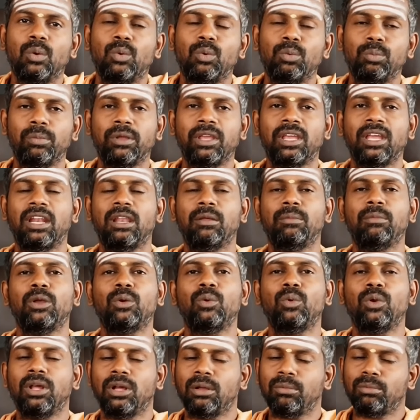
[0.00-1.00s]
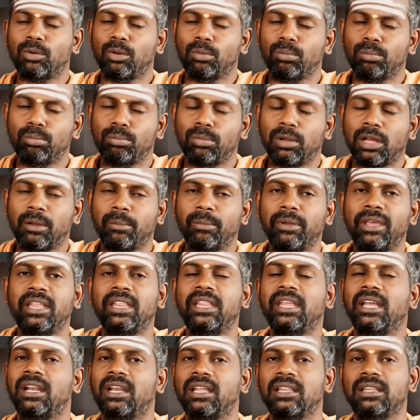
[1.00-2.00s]
உண்மையாலுமே உலகம் ரொம்ப
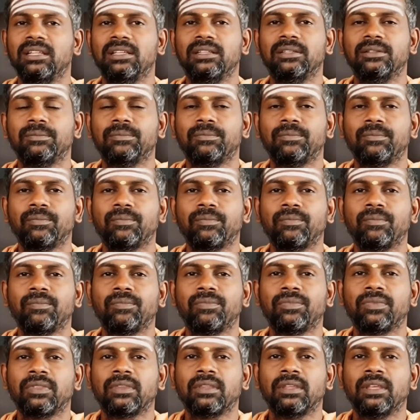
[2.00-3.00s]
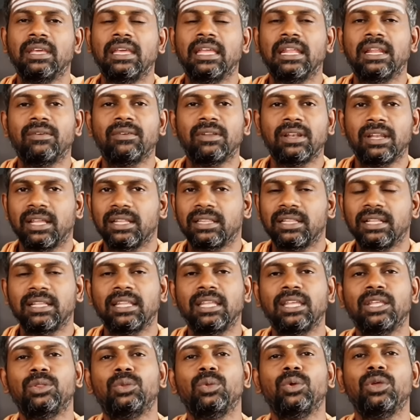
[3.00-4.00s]
அமைதியானது இரவு நேரத்தில்
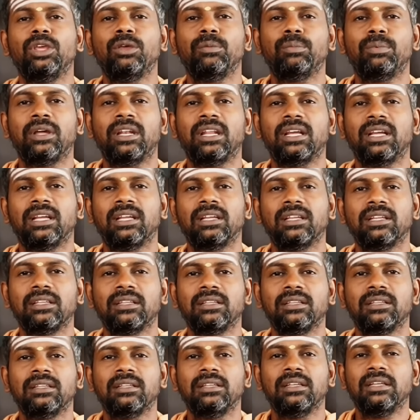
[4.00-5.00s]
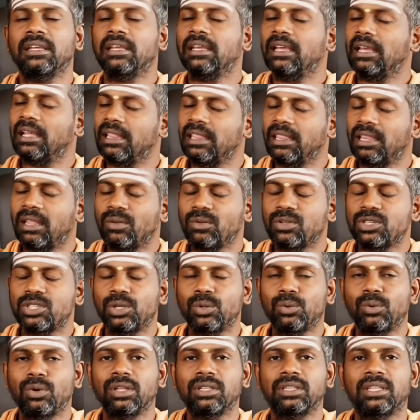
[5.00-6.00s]
நீங்கள் தூங்கி பாருங்கள் எந்த
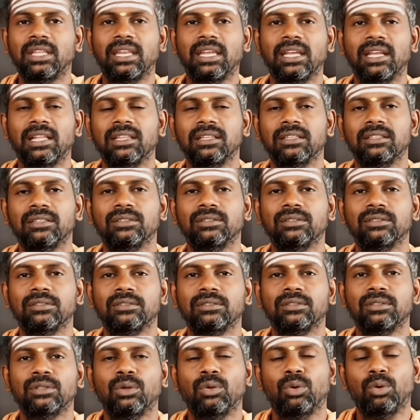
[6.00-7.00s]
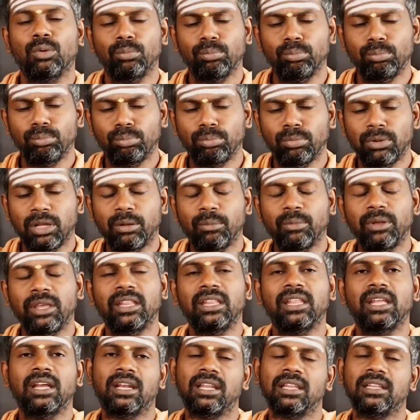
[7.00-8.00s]
விஷயம் உங்களுக்கு தெரியாது ரொம்ப
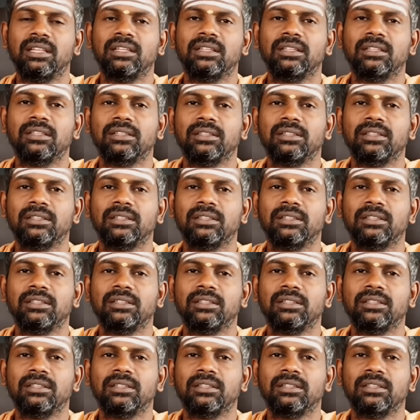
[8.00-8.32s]
அமைதியானது